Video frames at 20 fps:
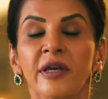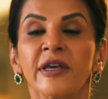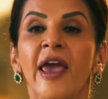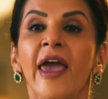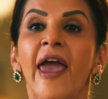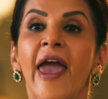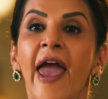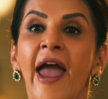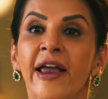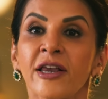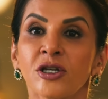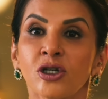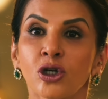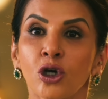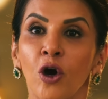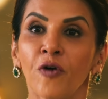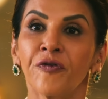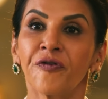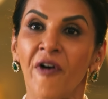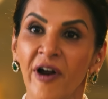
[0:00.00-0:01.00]
ये
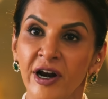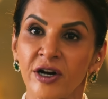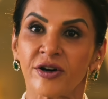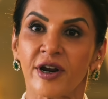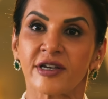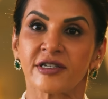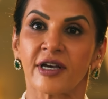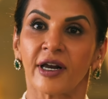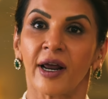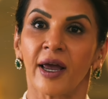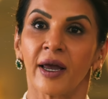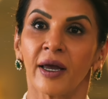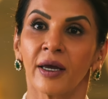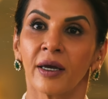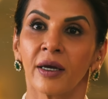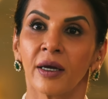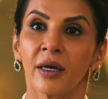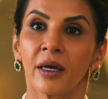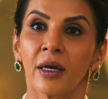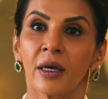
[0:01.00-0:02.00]
एनजीओ फंड रेजर है
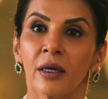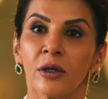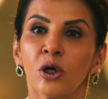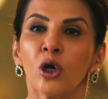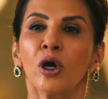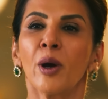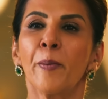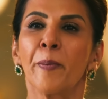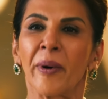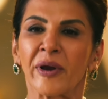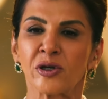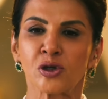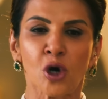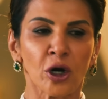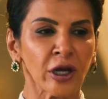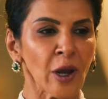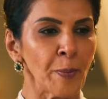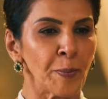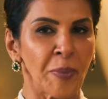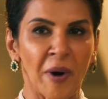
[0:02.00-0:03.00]
ये तो बच्चों
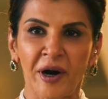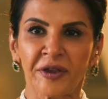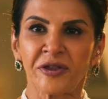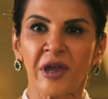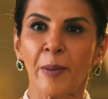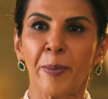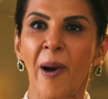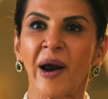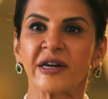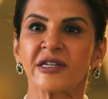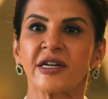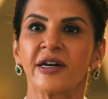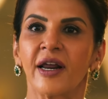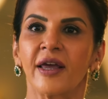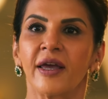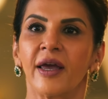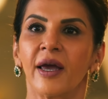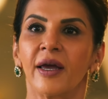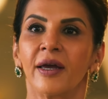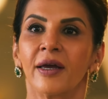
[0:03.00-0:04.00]
की बर्थडे पार्टी
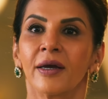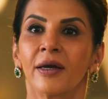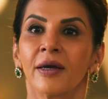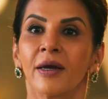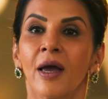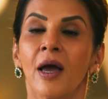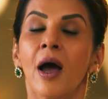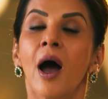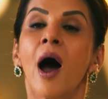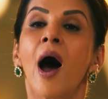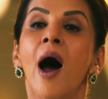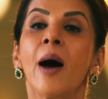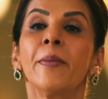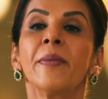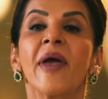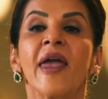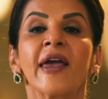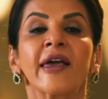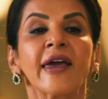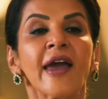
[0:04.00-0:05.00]
नहीं है हम
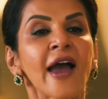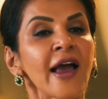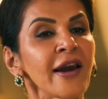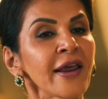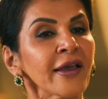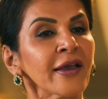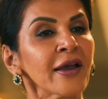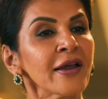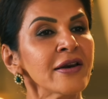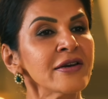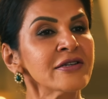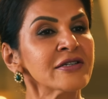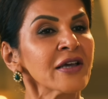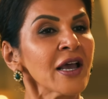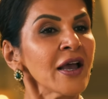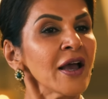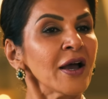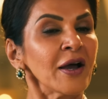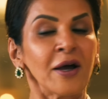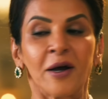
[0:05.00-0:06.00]
एक एलिगेंट
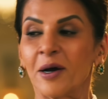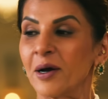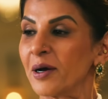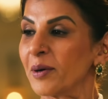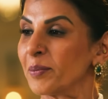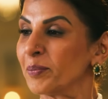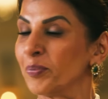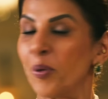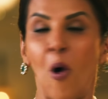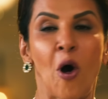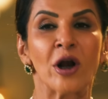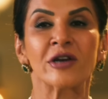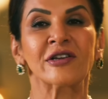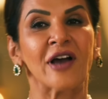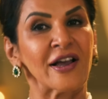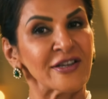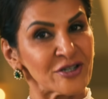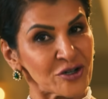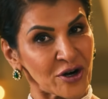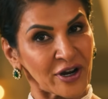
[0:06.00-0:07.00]
बॉल
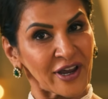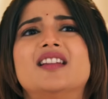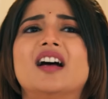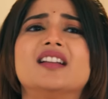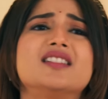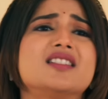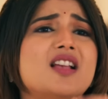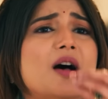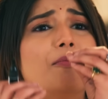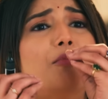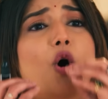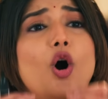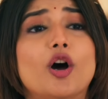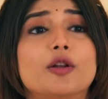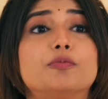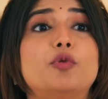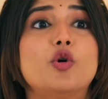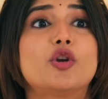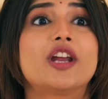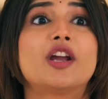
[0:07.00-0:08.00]
डांस दादी साहब
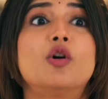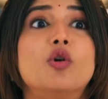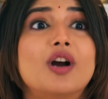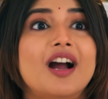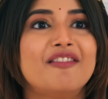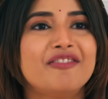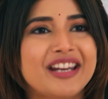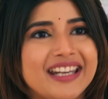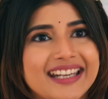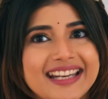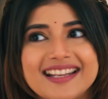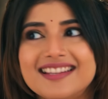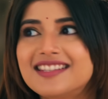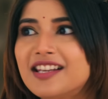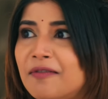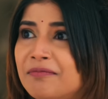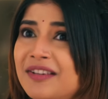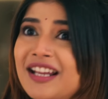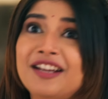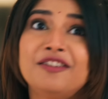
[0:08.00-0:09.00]
बहुत बोरिंग होगा वी नीड
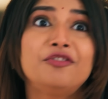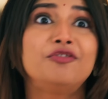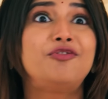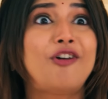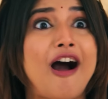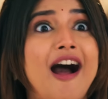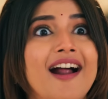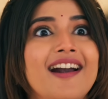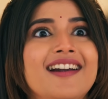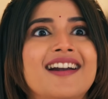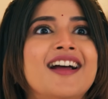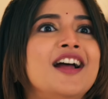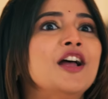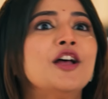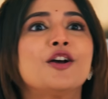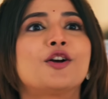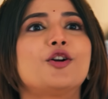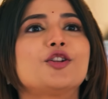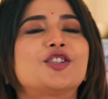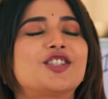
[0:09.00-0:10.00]
समथिंग फन
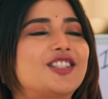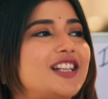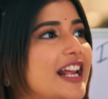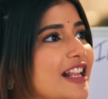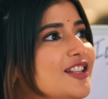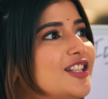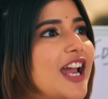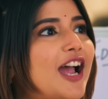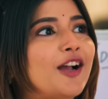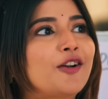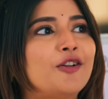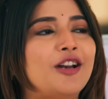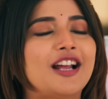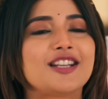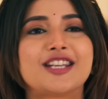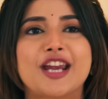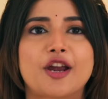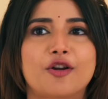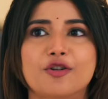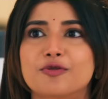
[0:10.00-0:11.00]
कुछ ढिंचाक होना
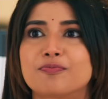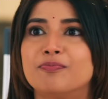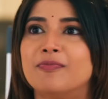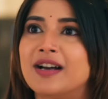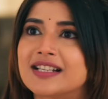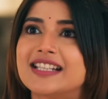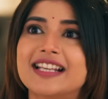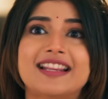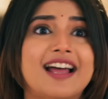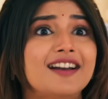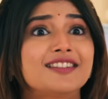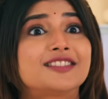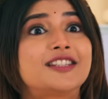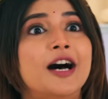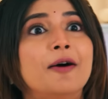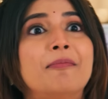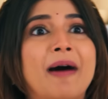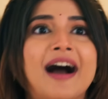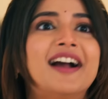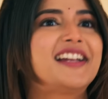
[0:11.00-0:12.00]
चाहिए कुछ मजेदार
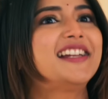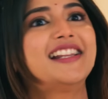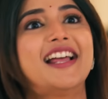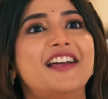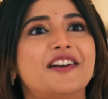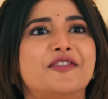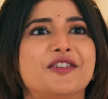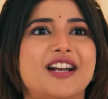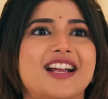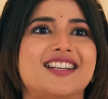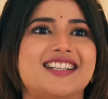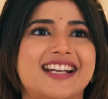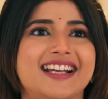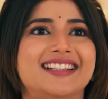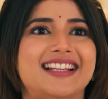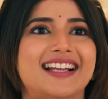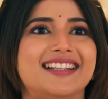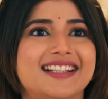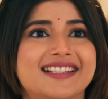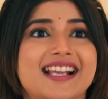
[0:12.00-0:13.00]
धमाकेदार होना चाहिए
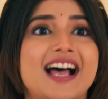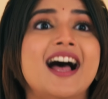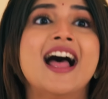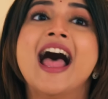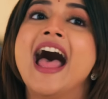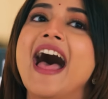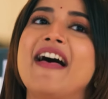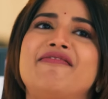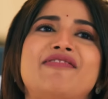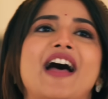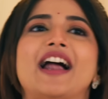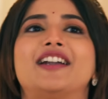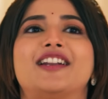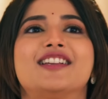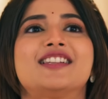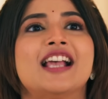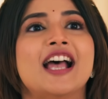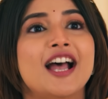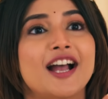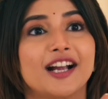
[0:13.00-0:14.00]
दादी साहब एंड दैट
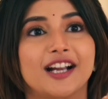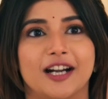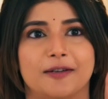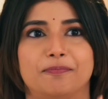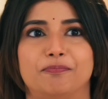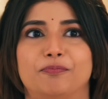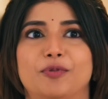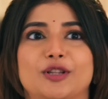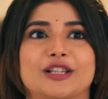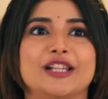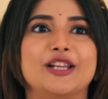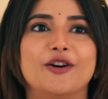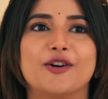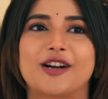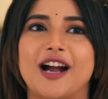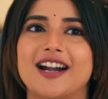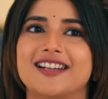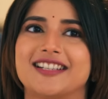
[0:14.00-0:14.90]
इज कठपुतलियों का